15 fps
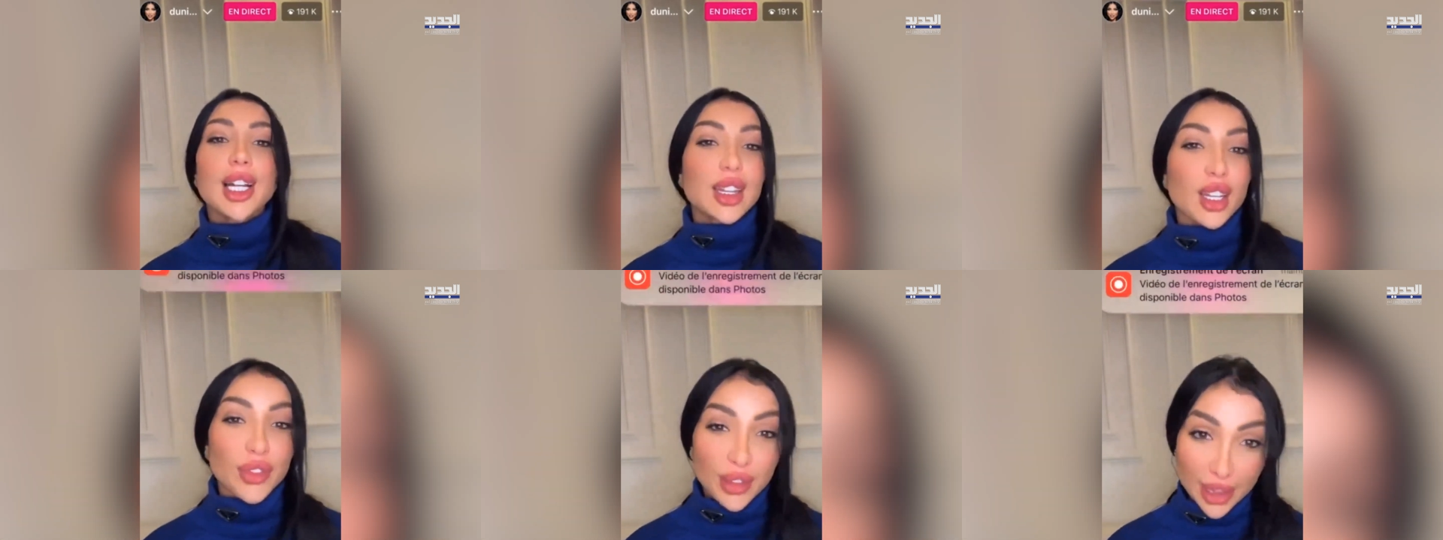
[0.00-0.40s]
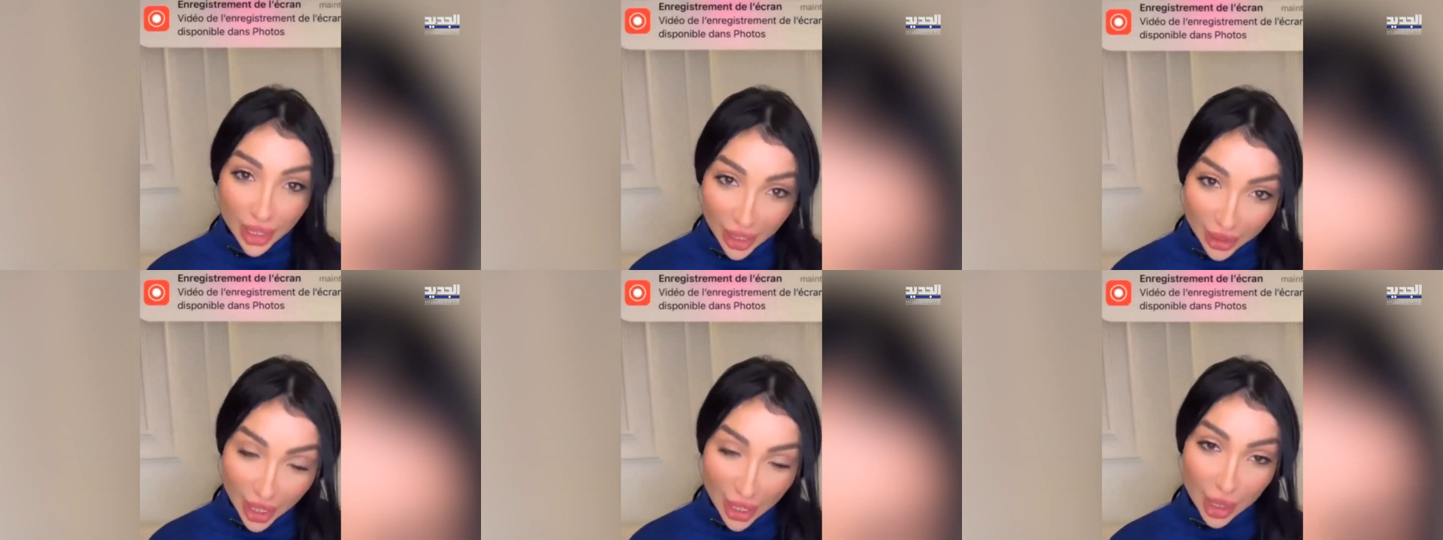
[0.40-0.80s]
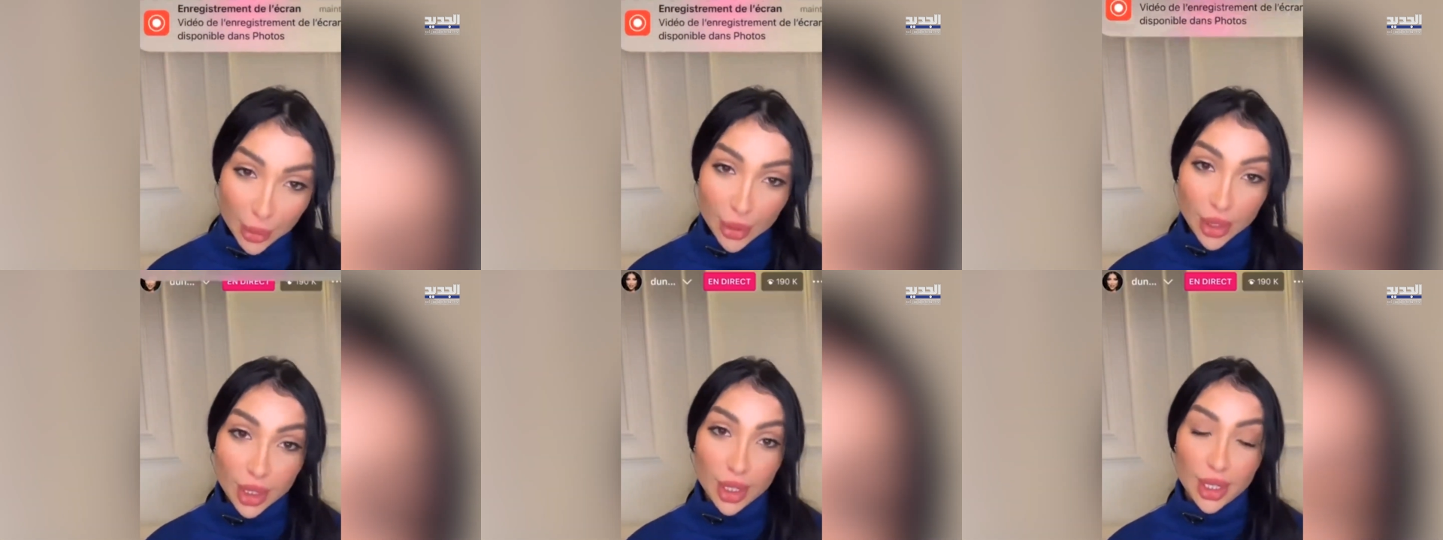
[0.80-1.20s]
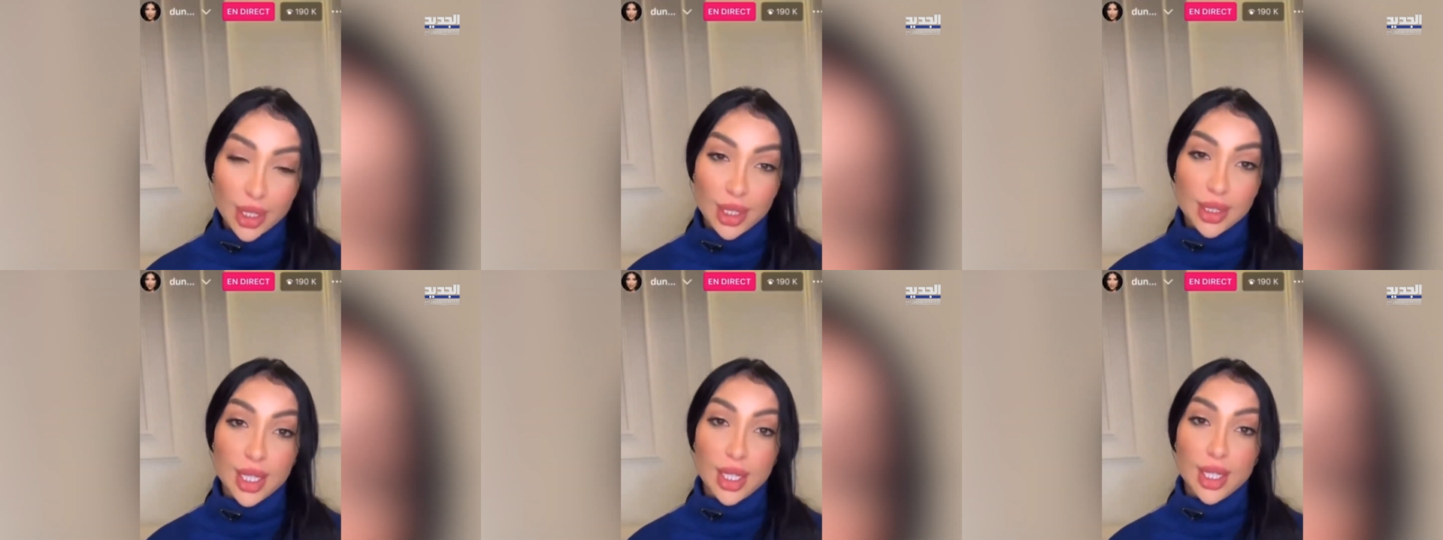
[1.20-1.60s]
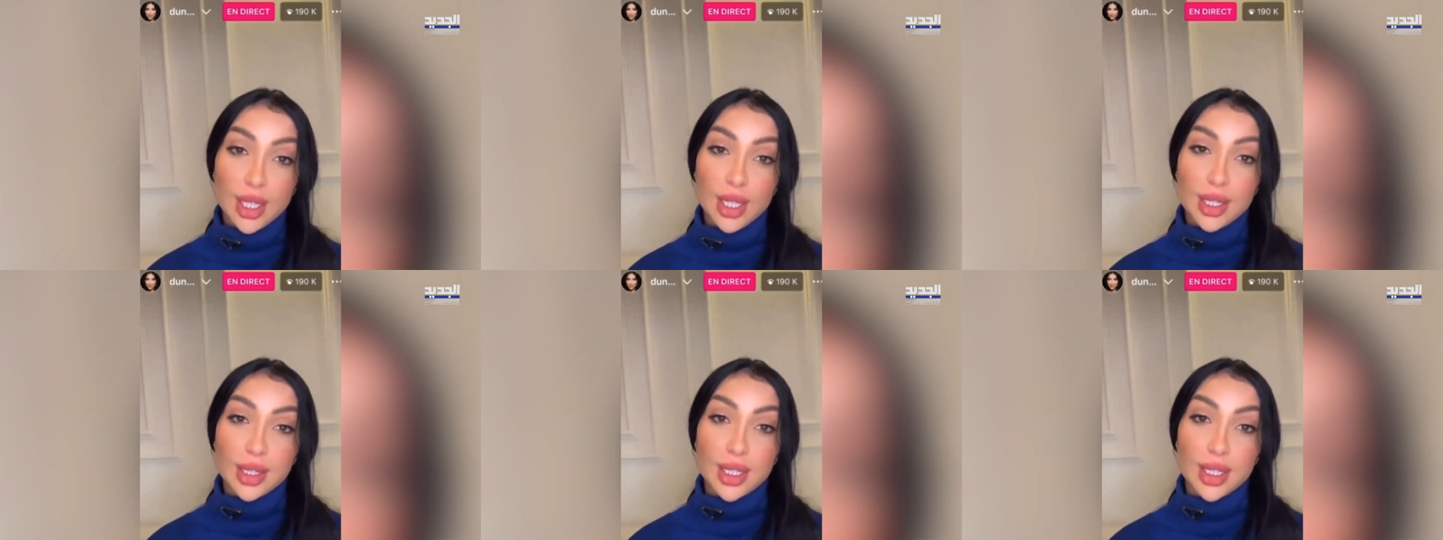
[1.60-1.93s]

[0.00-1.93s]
ترفض لي طلب آه، ديال آه،